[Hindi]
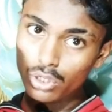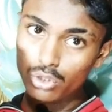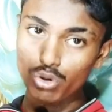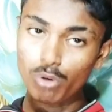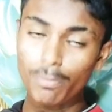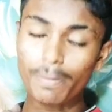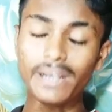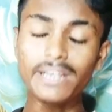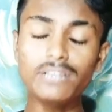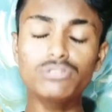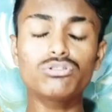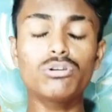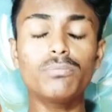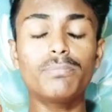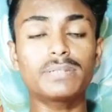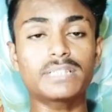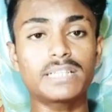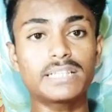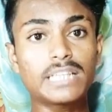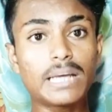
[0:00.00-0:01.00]
तो फाइनली सो
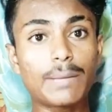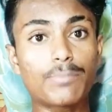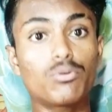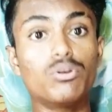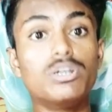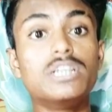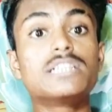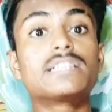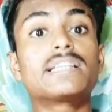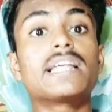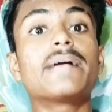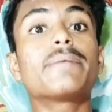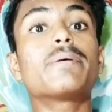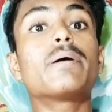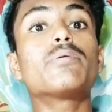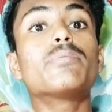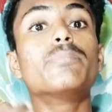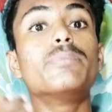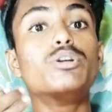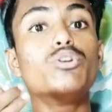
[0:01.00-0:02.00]
बसरते आपको इस टाइप का
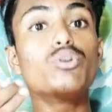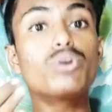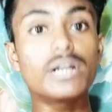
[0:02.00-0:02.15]
आपको वीडियो